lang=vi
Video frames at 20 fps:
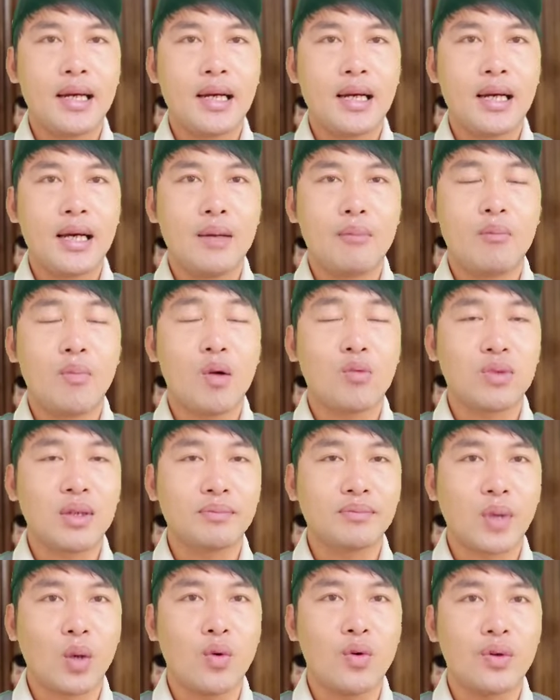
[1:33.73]
à, một
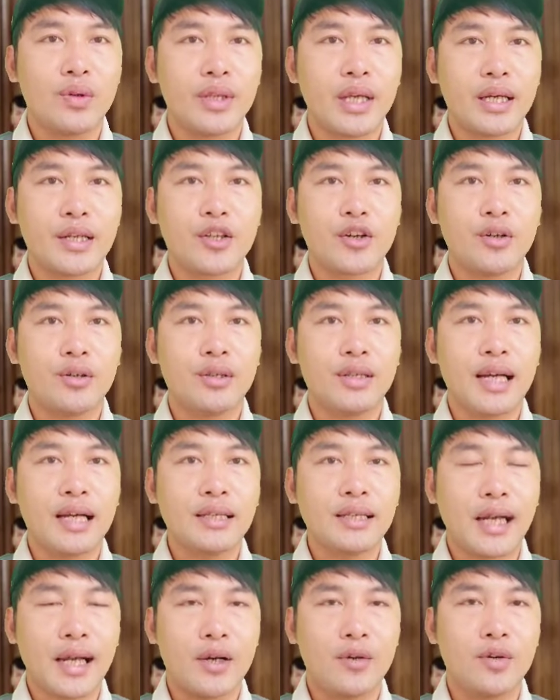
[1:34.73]
năm tù nhưng cho hưởng
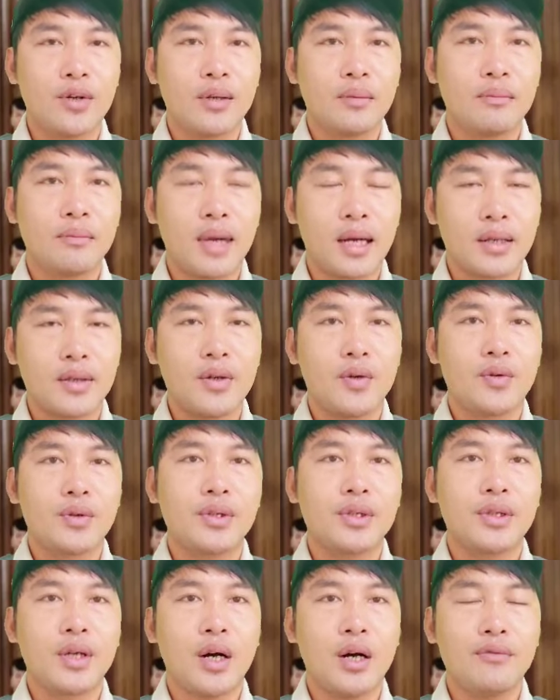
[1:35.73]
án treo mặc dù
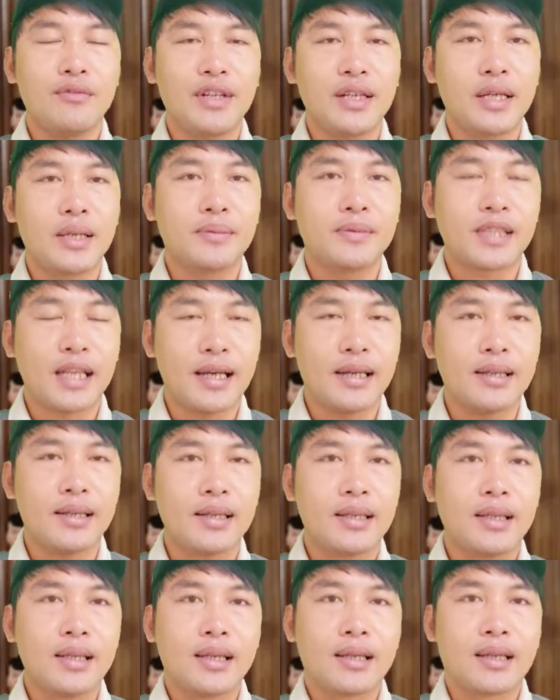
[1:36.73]
trước đó viện kiểm sát
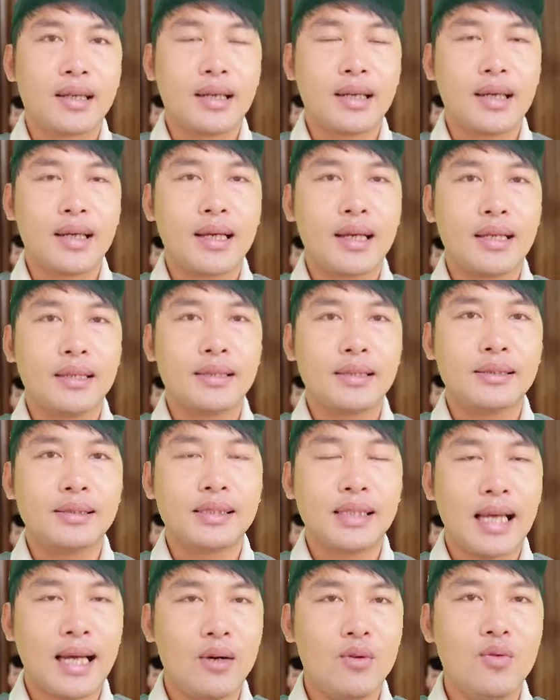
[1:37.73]
đã đề nghị từ
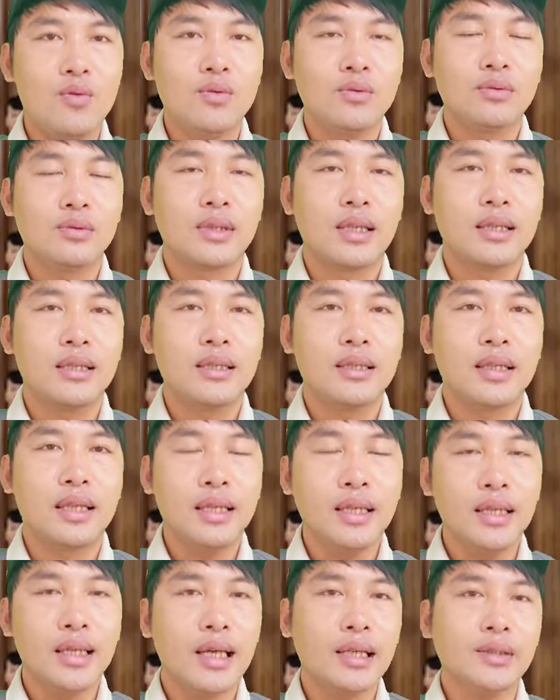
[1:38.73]
6 đến
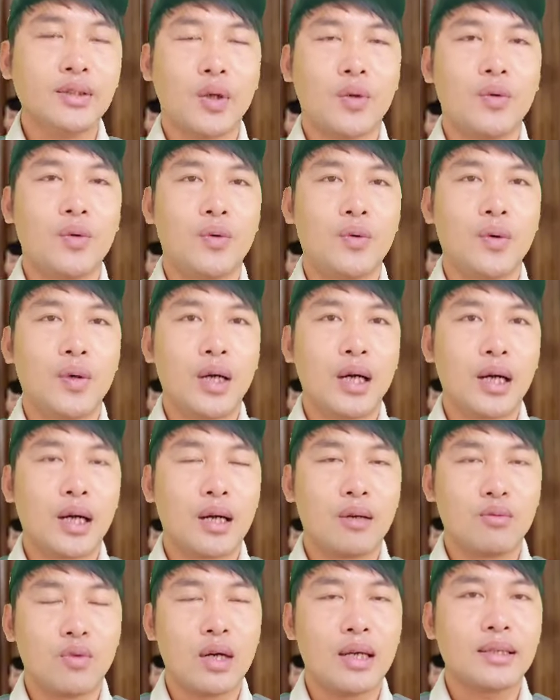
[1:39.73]
9 tháng tù à,
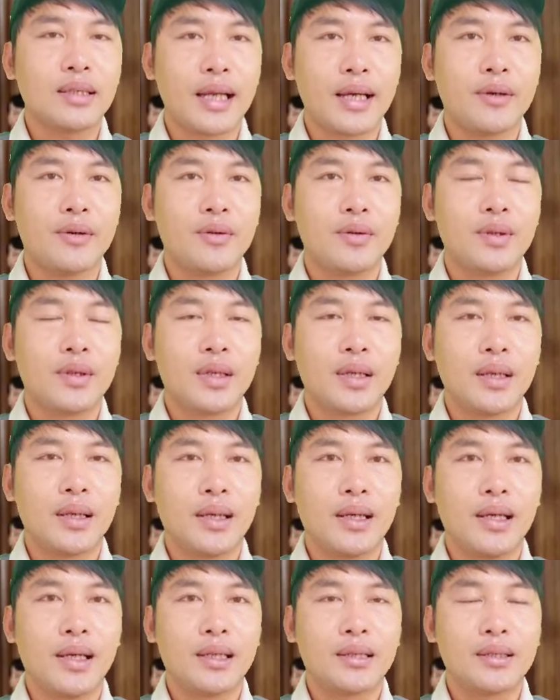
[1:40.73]
không có án treo
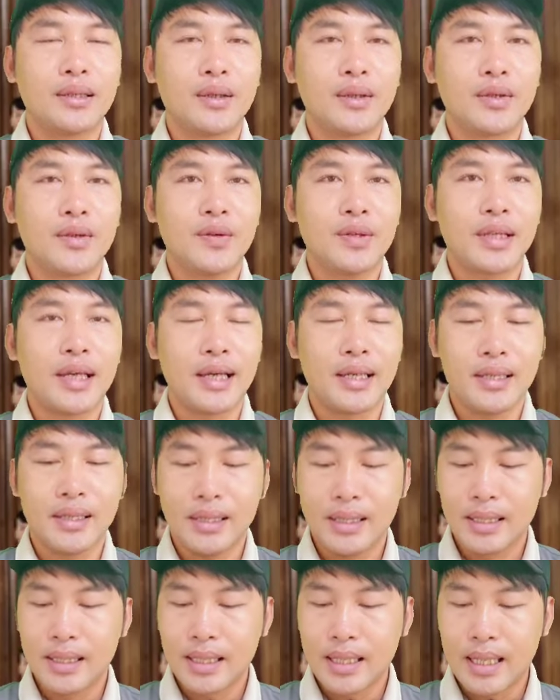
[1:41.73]
à, thưa cô chú anh chị
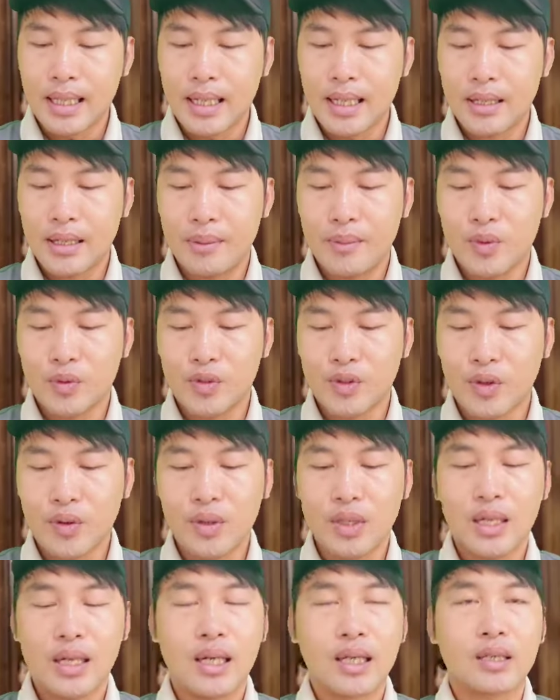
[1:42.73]
à, thì một số
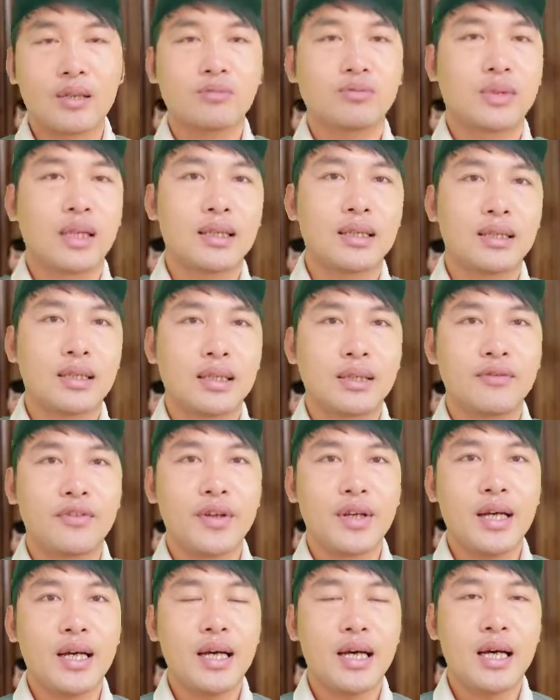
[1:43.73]
à, thông tin từ
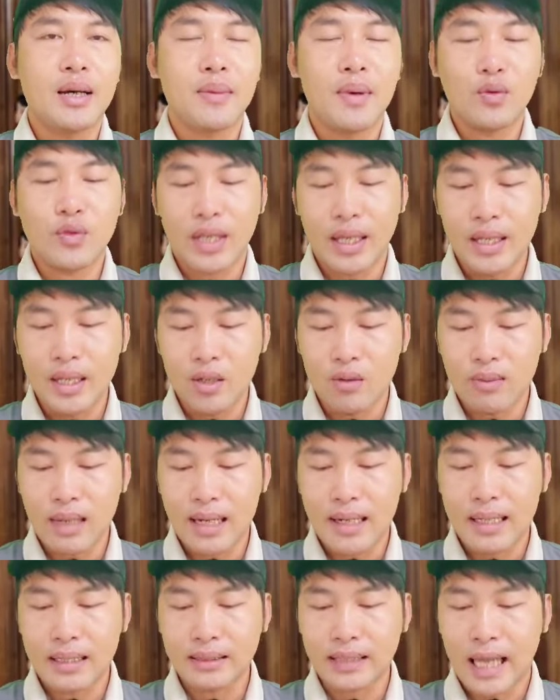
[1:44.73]
phía à, báo chí cũng
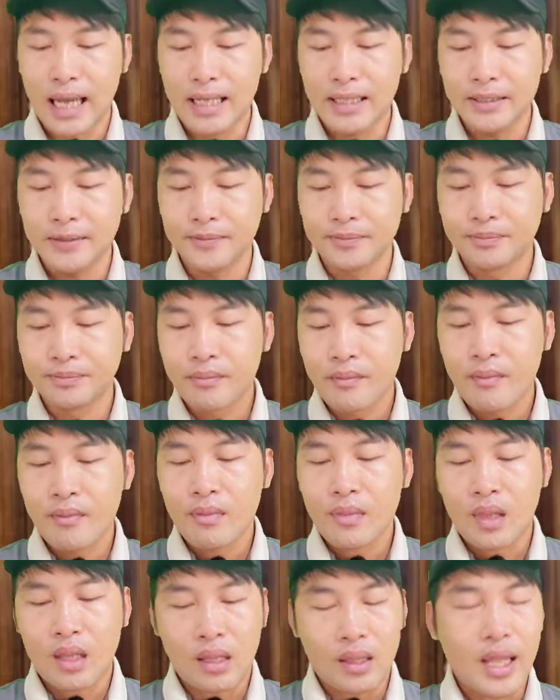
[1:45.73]
đã đăng tải
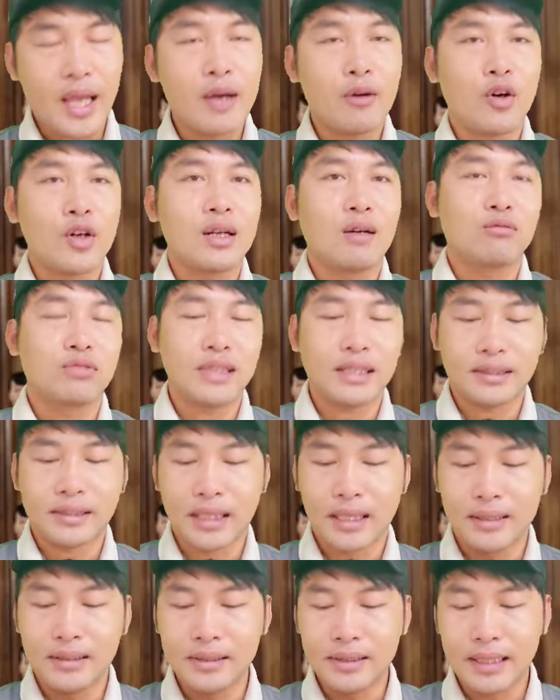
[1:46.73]
theo hội đồng xét
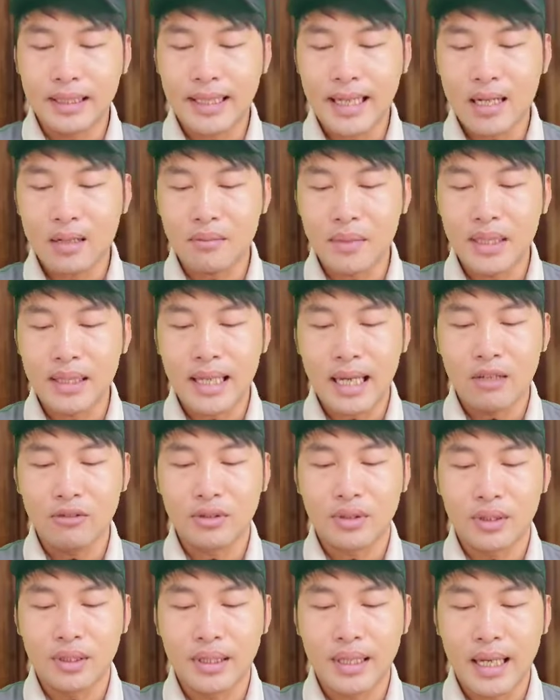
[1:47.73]
xử thì các bị cáo
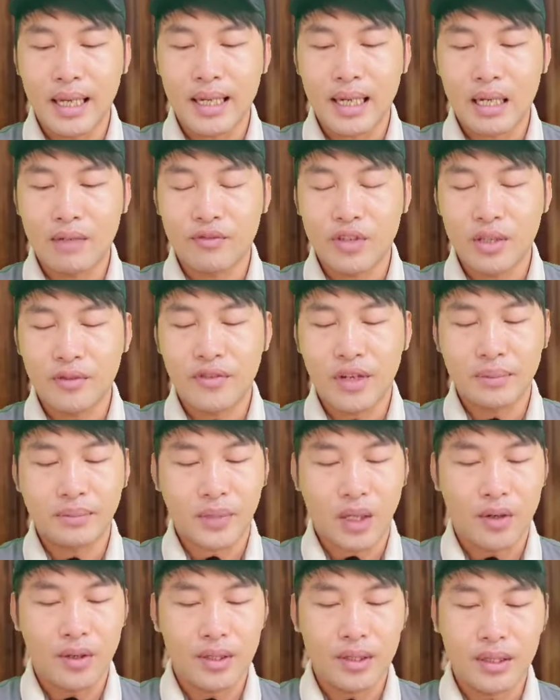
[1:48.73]
thừa nhận hành vi phạm
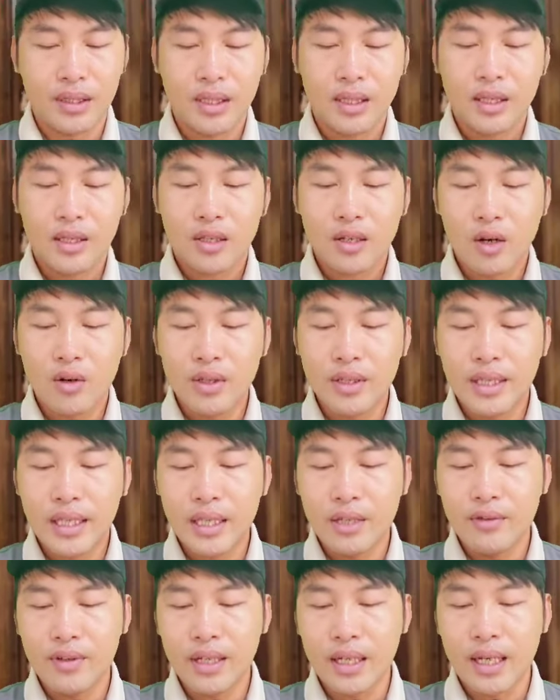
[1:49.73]
tội đối
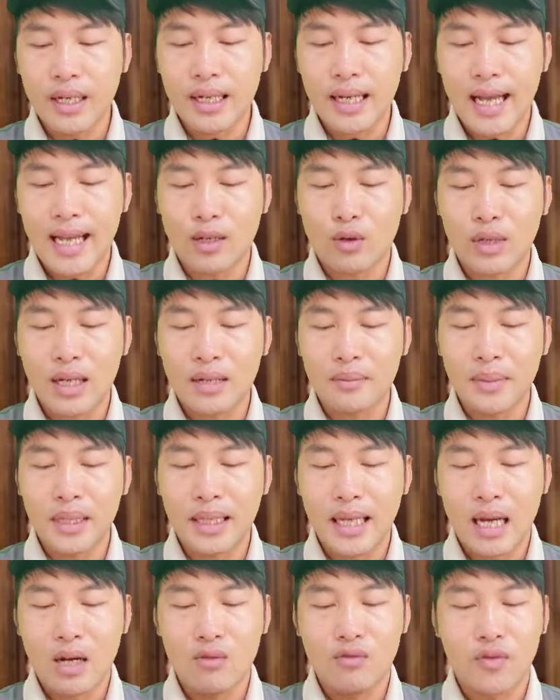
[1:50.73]
chiếu với lời khai của các bị
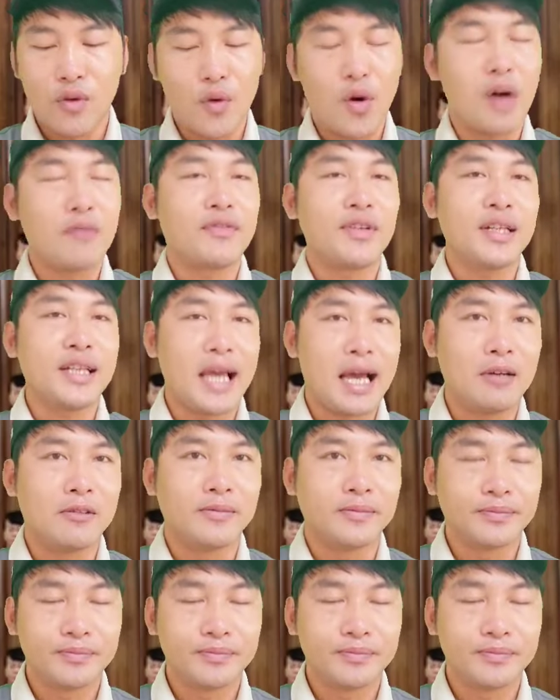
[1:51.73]
cáo phù hợp với nhau